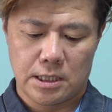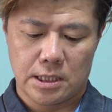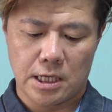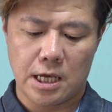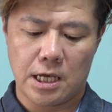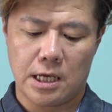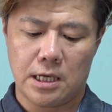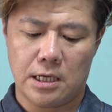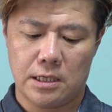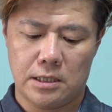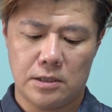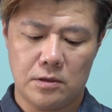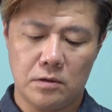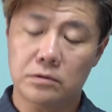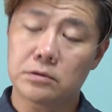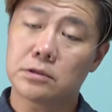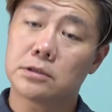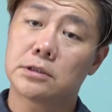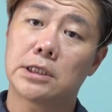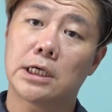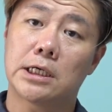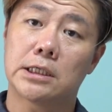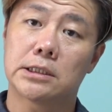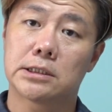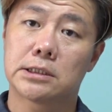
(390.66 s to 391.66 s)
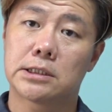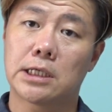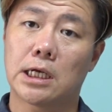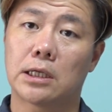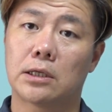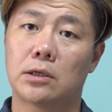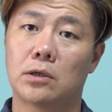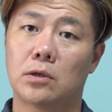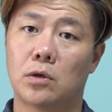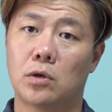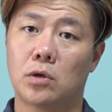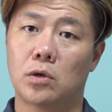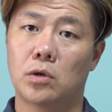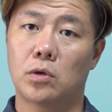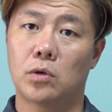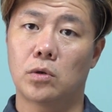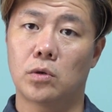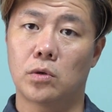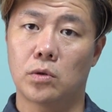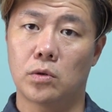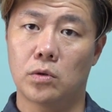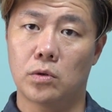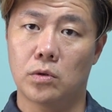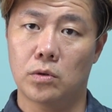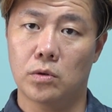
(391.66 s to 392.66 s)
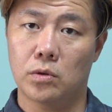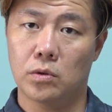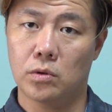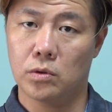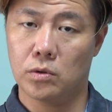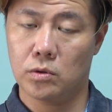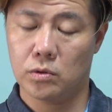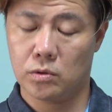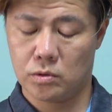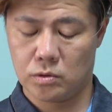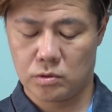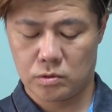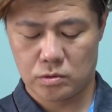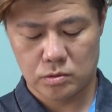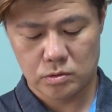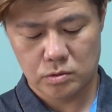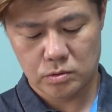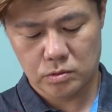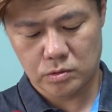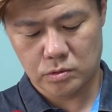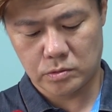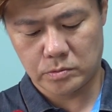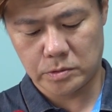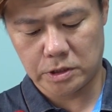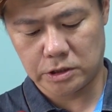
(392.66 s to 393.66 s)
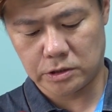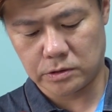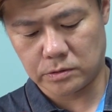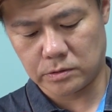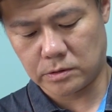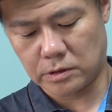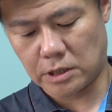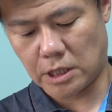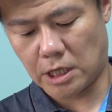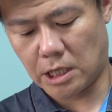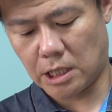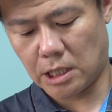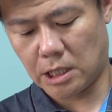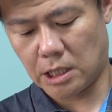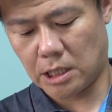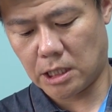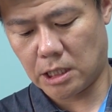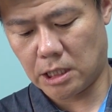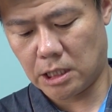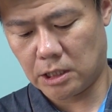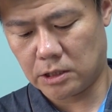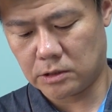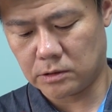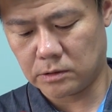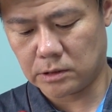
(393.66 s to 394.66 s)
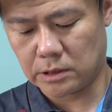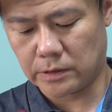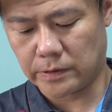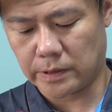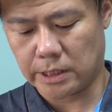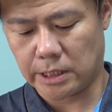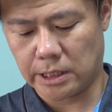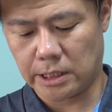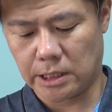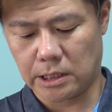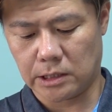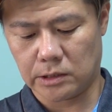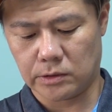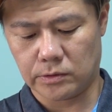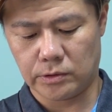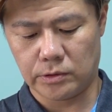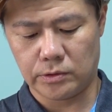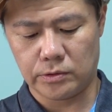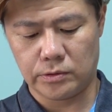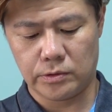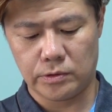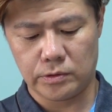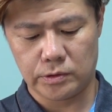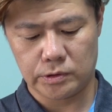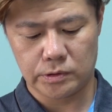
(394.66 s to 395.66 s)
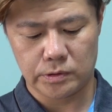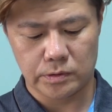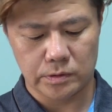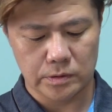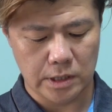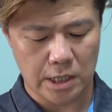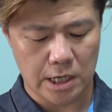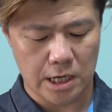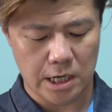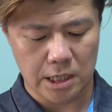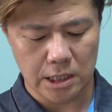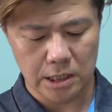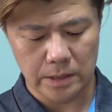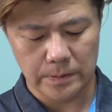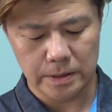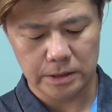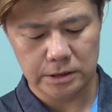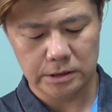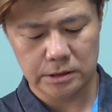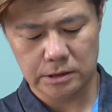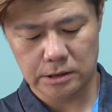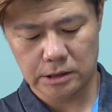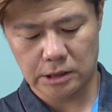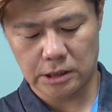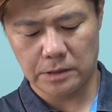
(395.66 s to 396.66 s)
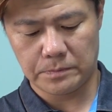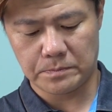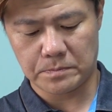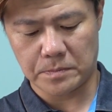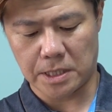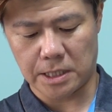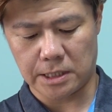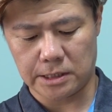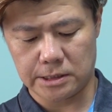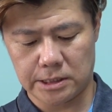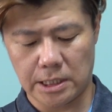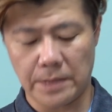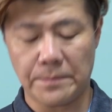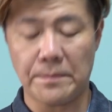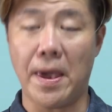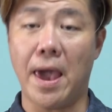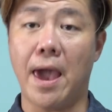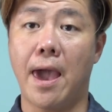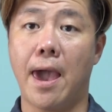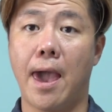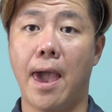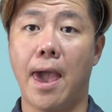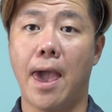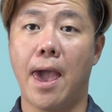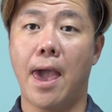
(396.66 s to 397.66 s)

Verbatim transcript: ね、433のフォーメーションでいくんではないかという予想がありますキーパーセペ